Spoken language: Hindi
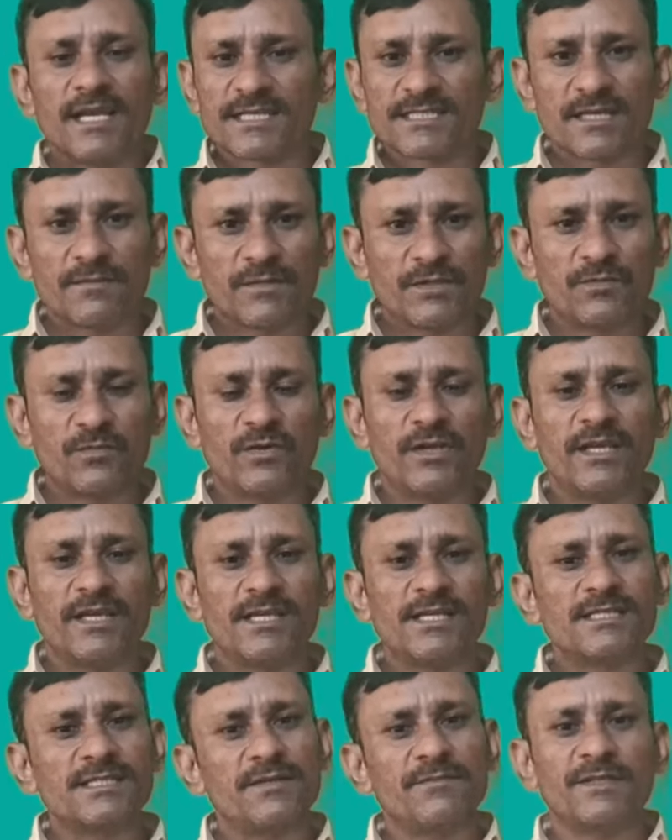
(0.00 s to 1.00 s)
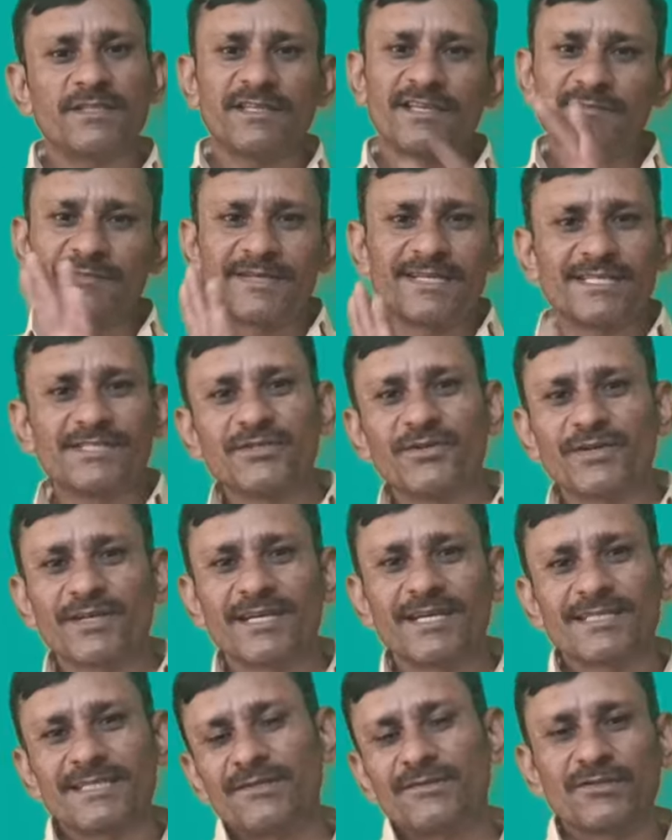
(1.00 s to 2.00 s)
ऐसा मत बोले कि सर मैं तीन महीने छोड़
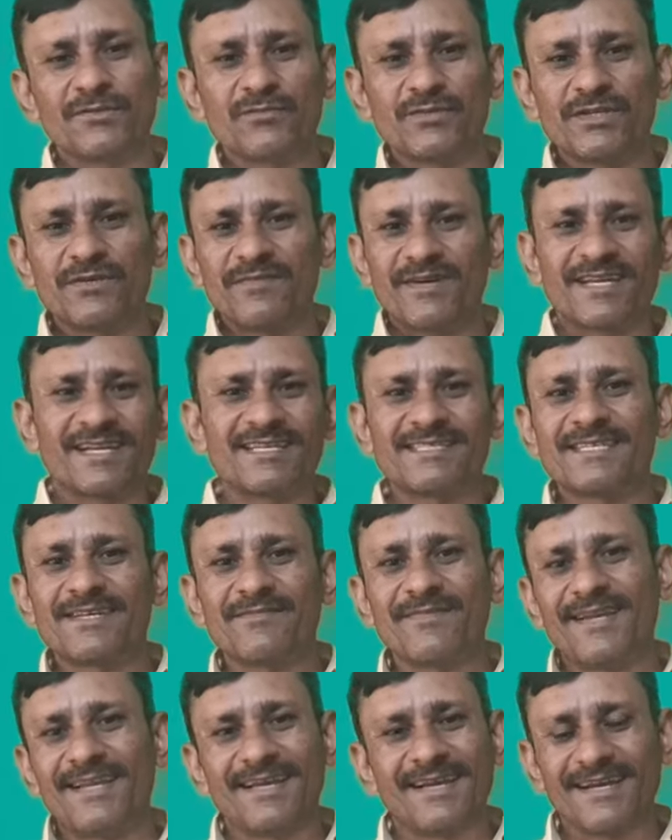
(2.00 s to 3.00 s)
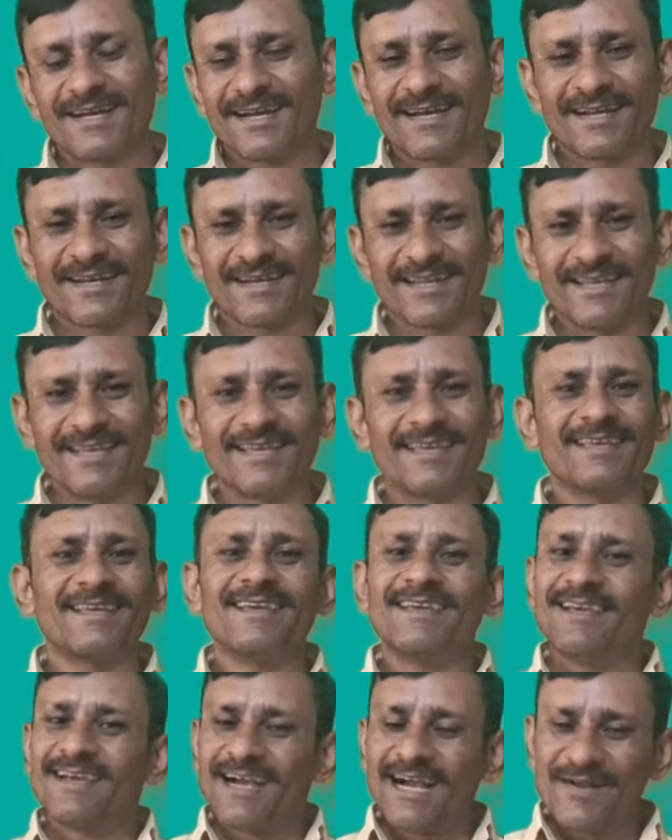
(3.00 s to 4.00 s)
के आ जाऊं तो मुझे बारह हजार मिलेगा नहीं
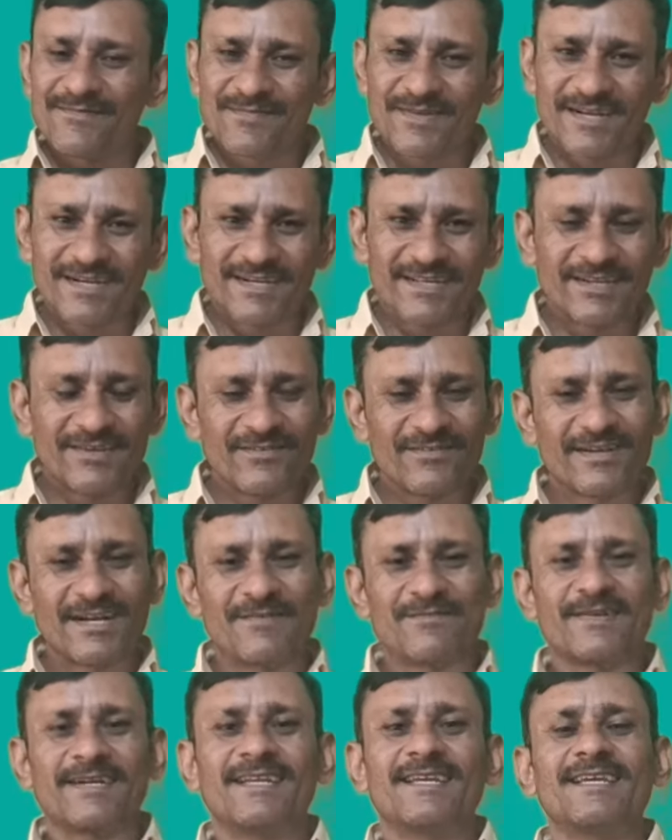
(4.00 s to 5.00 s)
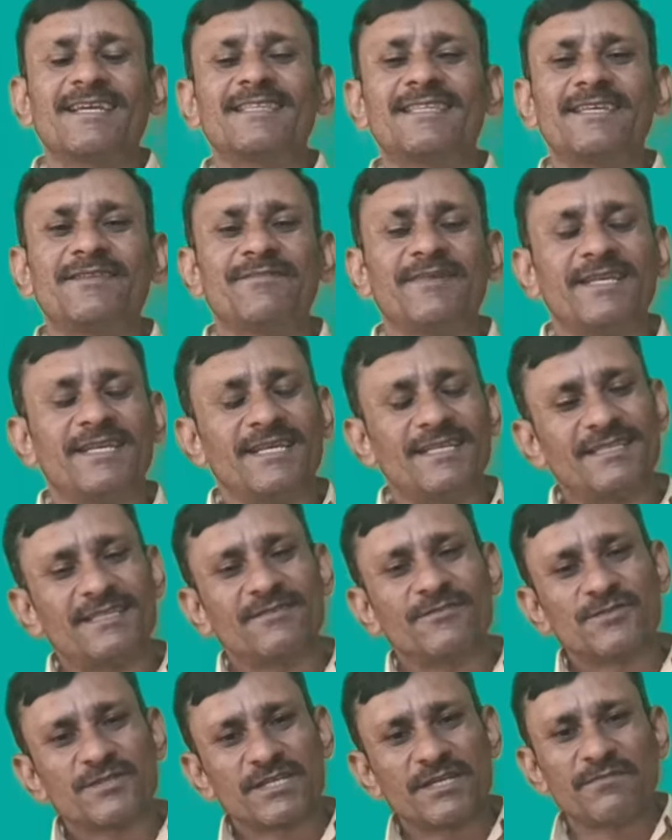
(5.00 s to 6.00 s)
आप कंटिन्यू काम करेंगे तीन महीने
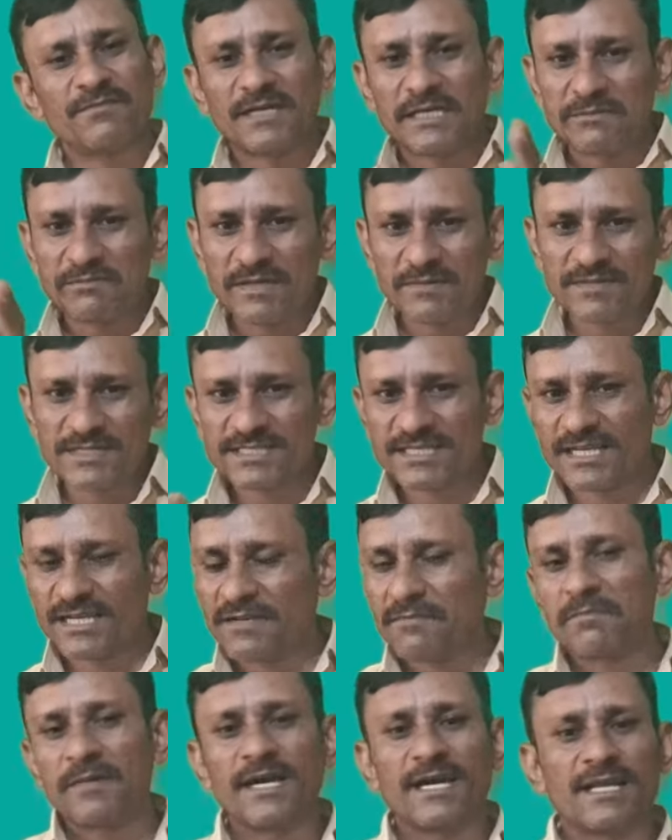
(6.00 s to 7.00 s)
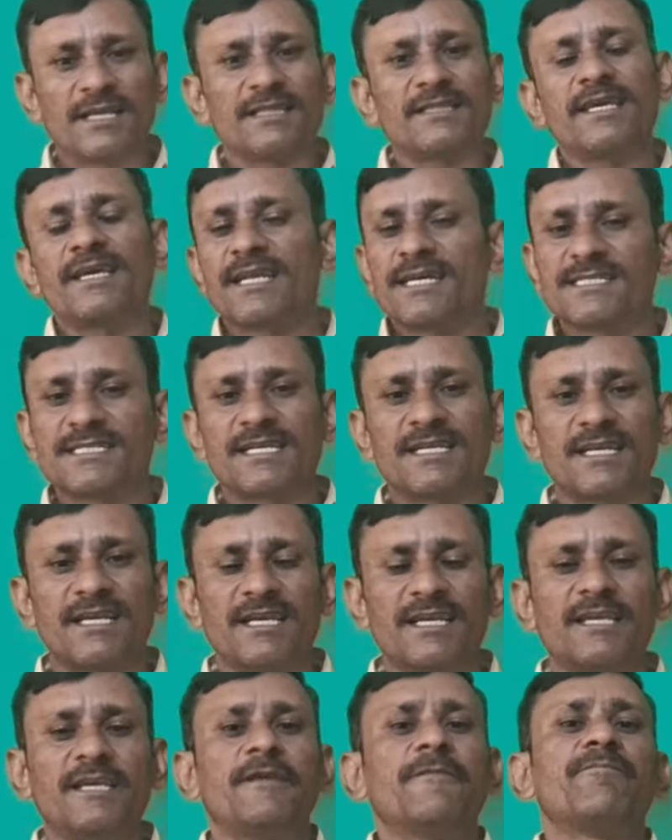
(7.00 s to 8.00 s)
उसके बाद में आपकी सैलरी तेरह हजार
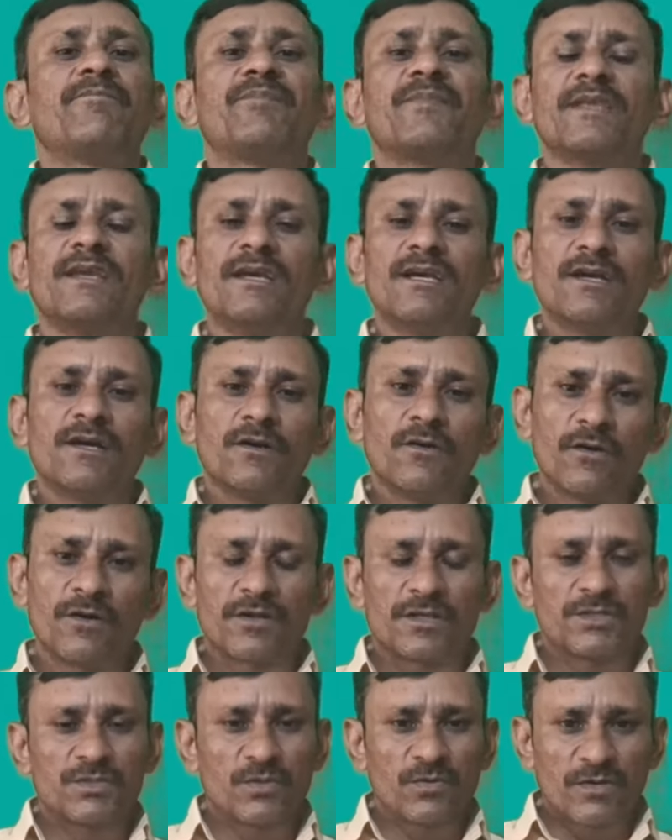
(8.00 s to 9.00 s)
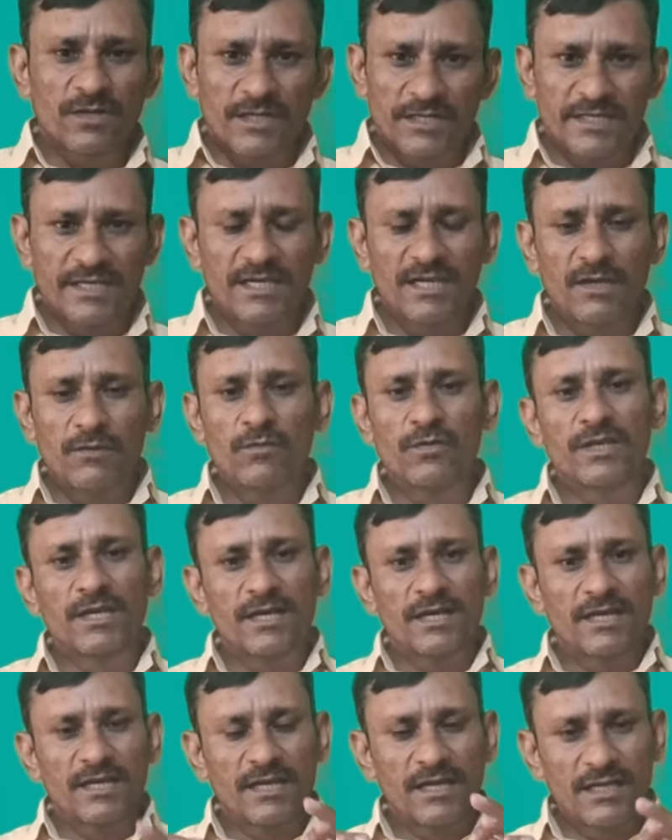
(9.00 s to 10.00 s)
रहेगी और जो कटेगा वो क्या
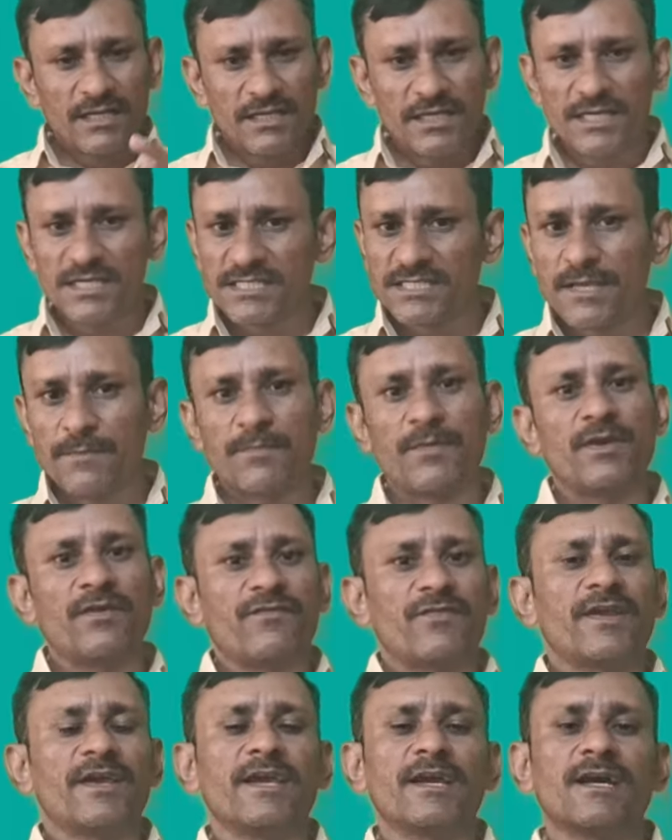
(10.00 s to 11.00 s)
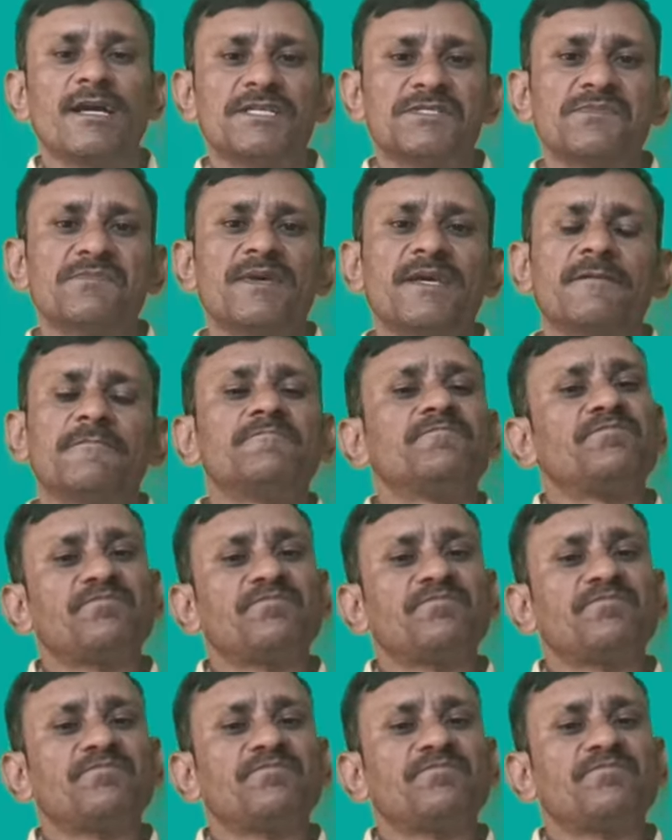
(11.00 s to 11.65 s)
कटेगा ई एस आई पी एफ रहेगा इसमें